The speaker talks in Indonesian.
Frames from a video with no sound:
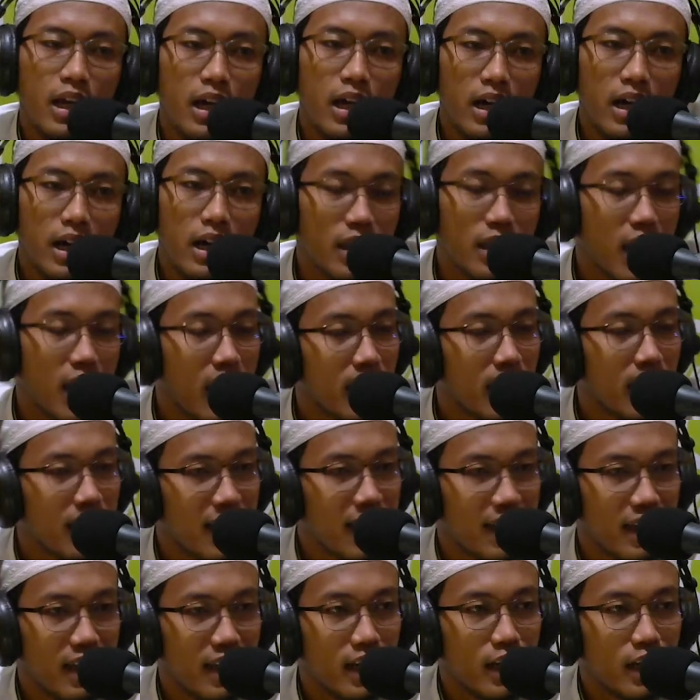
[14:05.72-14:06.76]

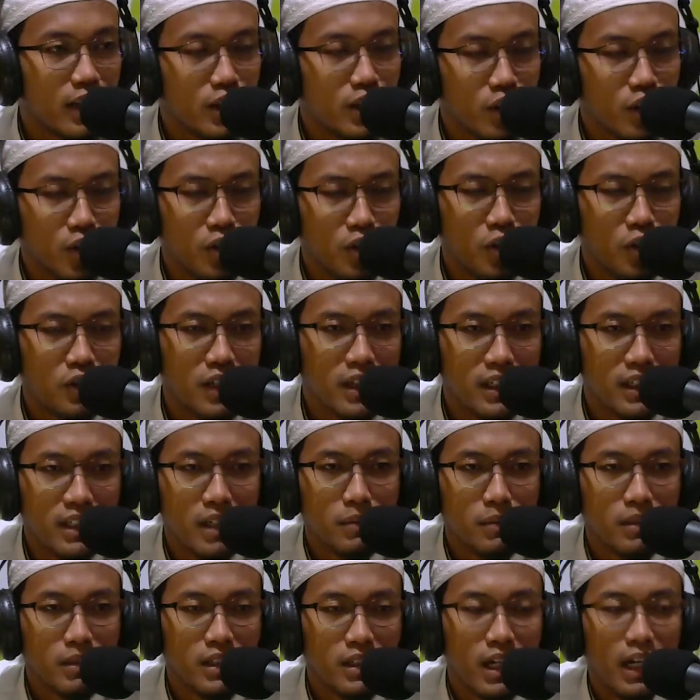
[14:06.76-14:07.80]
ketaatan contoh saja
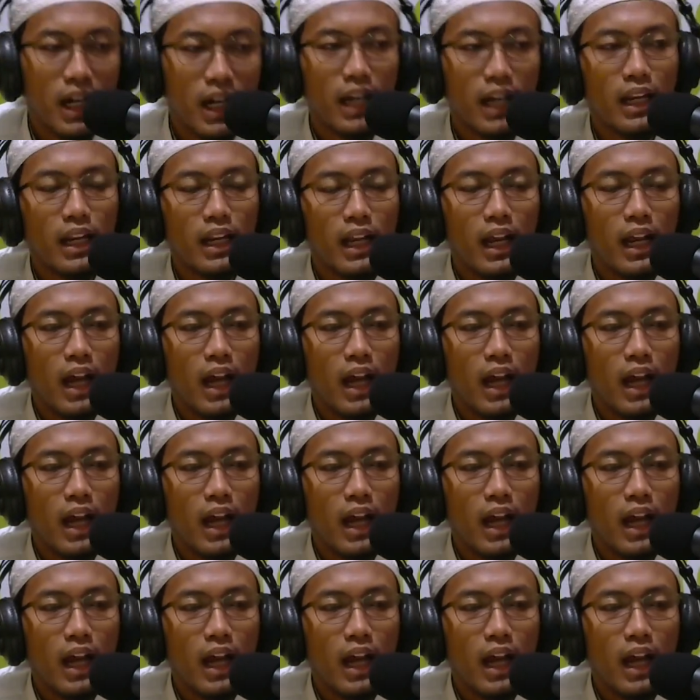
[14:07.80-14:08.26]
misalkan